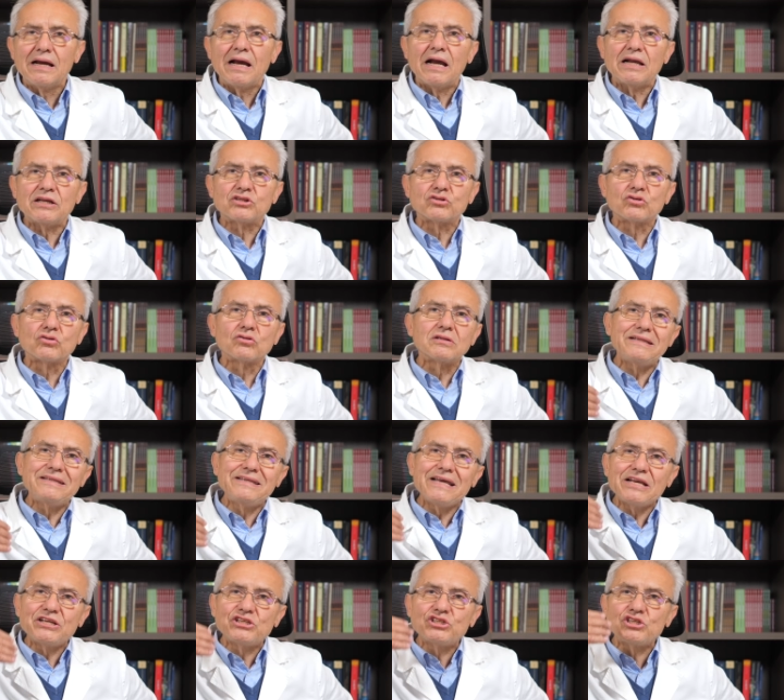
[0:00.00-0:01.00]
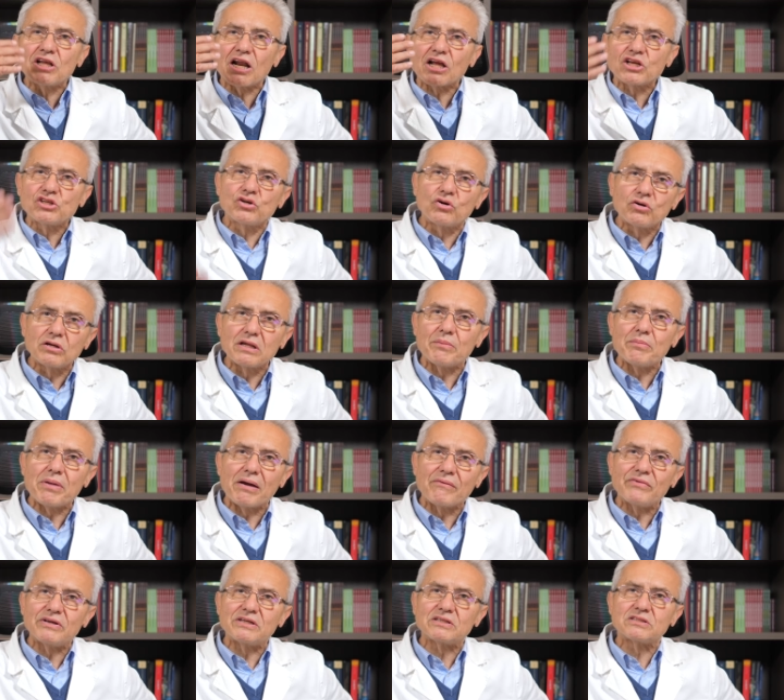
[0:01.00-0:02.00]
E ci sono 10 ragioni,
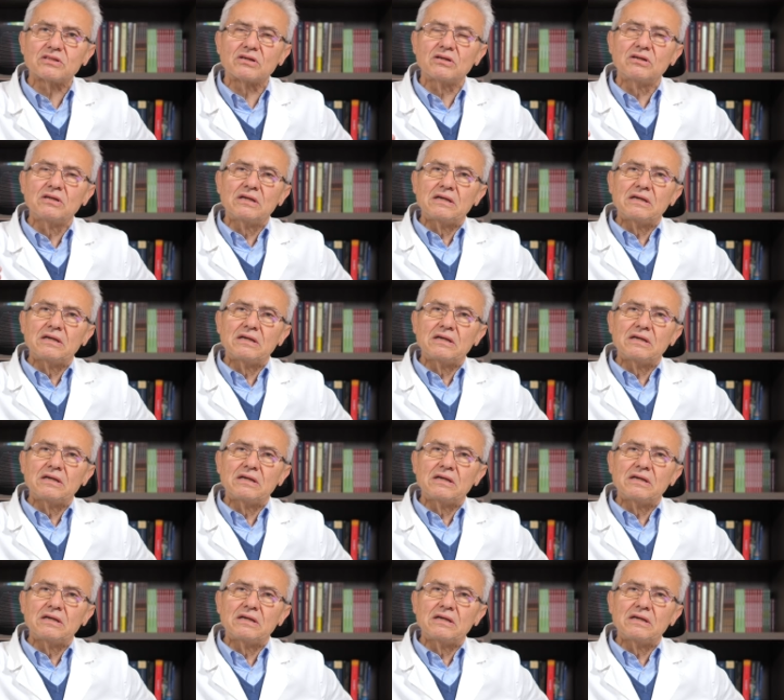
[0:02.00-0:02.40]
abbiamo visto,